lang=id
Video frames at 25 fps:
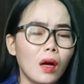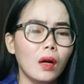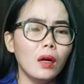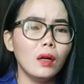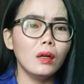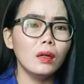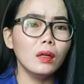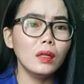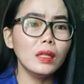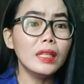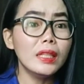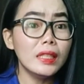
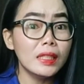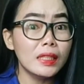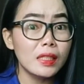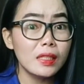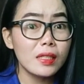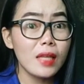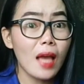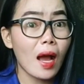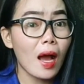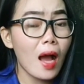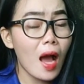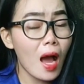Uh, eh, ini
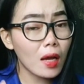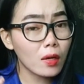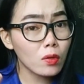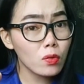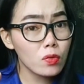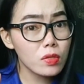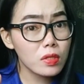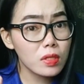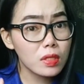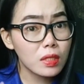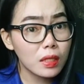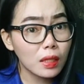yang
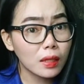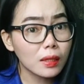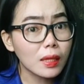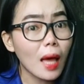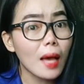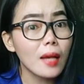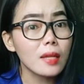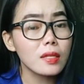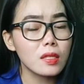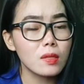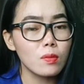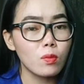harus
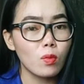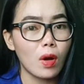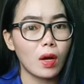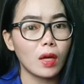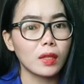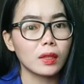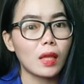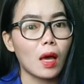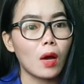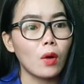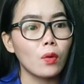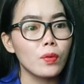kita semua
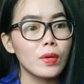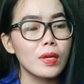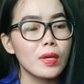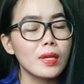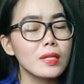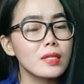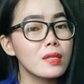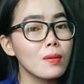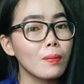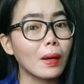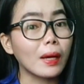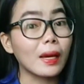ketahui
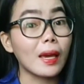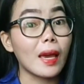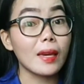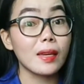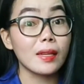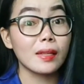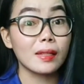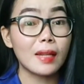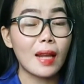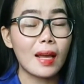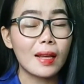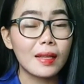
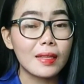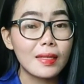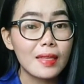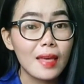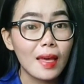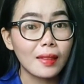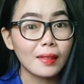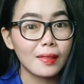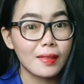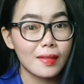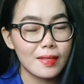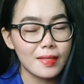sebagai
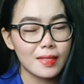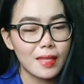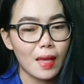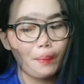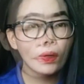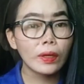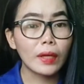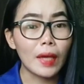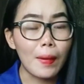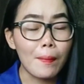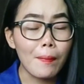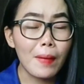rakyat di Sabah.